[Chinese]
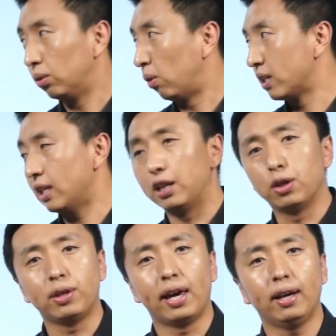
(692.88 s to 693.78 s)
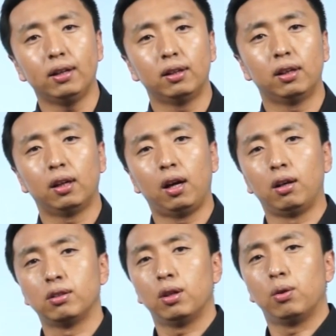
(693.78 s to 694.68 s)
网站的留言啊、
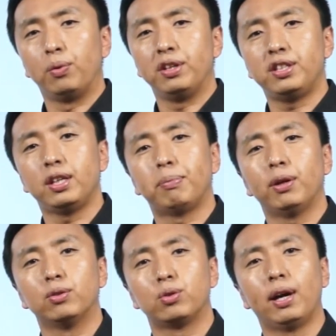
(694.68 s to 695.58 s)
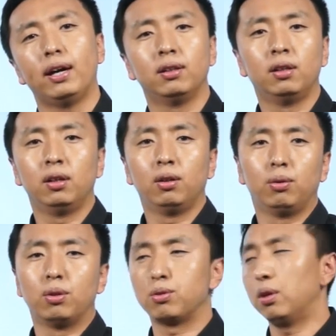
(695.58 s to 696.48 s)
微信朋友圈，
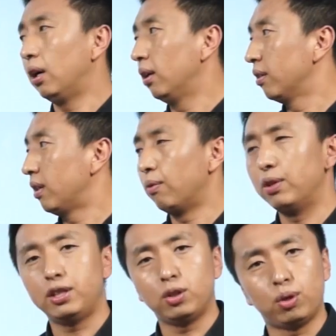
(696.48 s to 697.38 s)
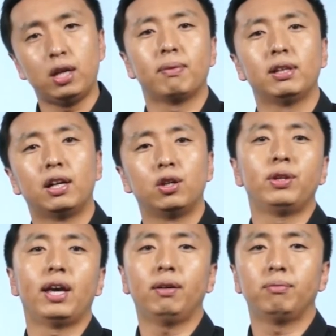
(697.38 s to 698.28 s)
或者说在微信群里面的留
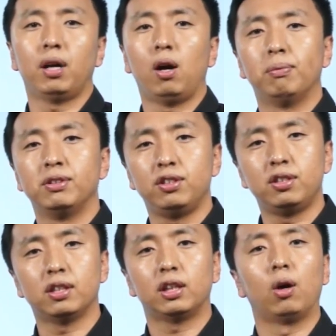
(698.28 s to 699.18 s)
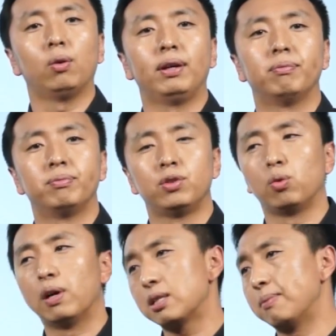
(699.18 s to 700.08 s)
言啊，我们积极的讨论
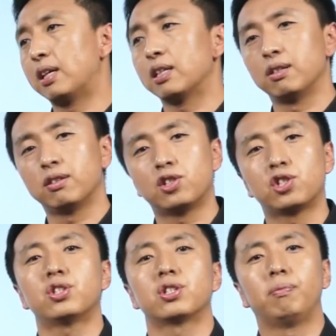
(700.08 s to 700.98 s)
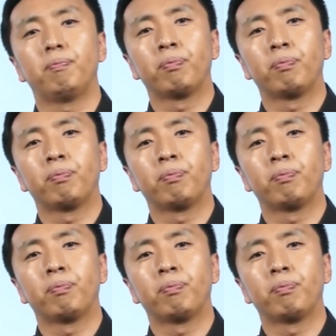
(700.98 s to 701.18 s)
有关这门课程一些知识。